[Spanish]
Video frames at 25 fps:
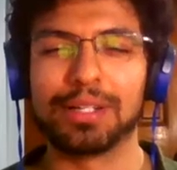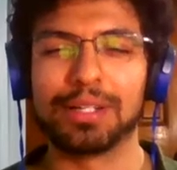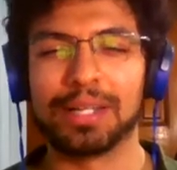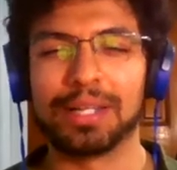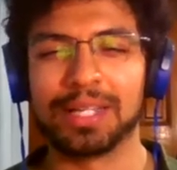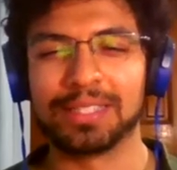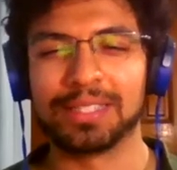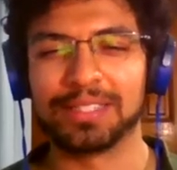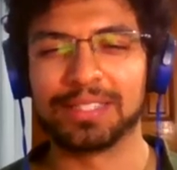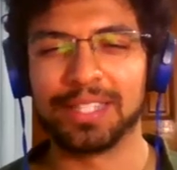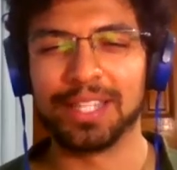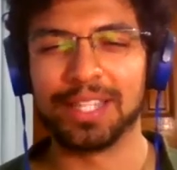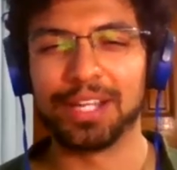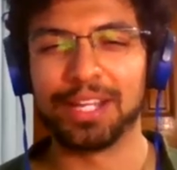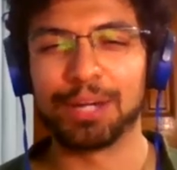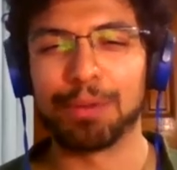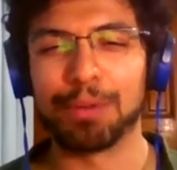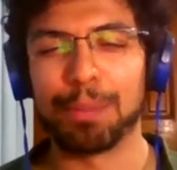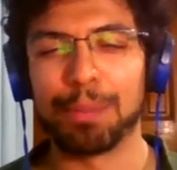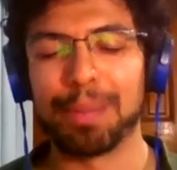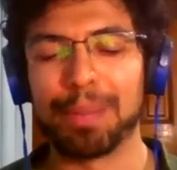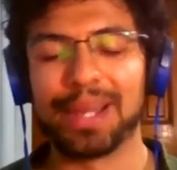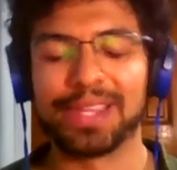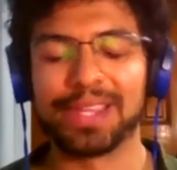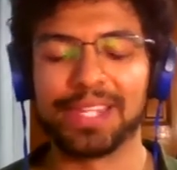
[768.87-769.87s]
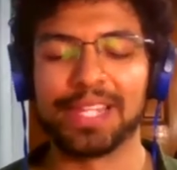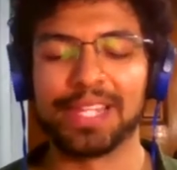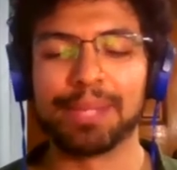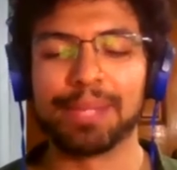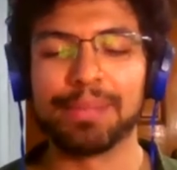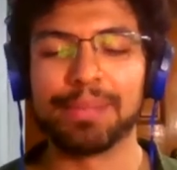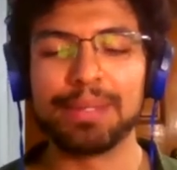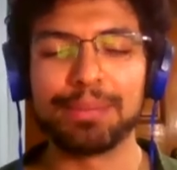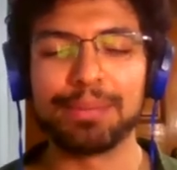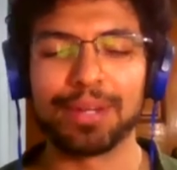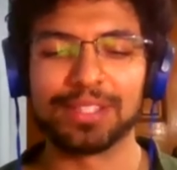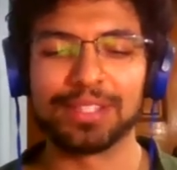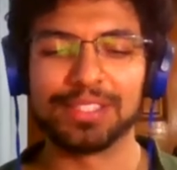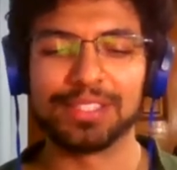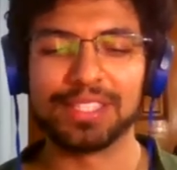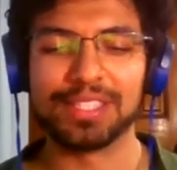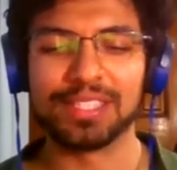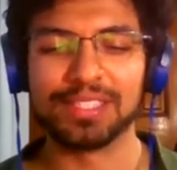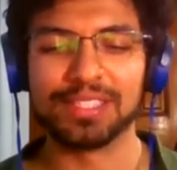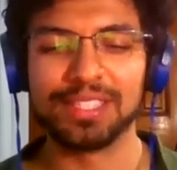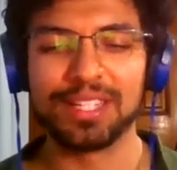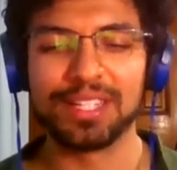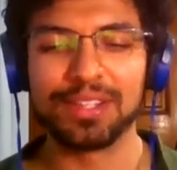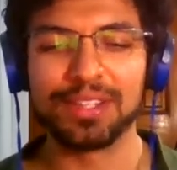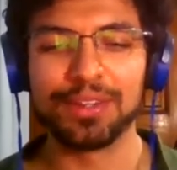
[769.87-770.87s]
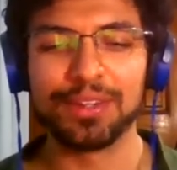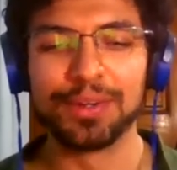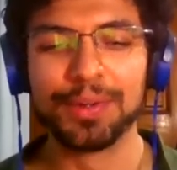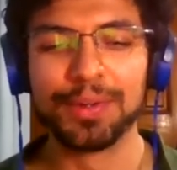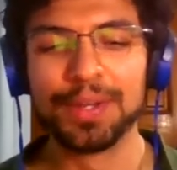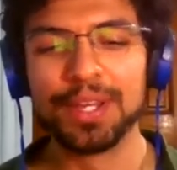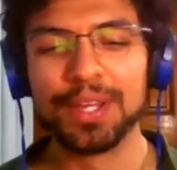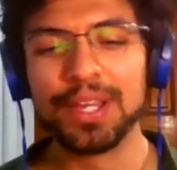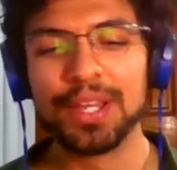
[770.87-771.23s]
hacerla como parte de mí, por así decirlo.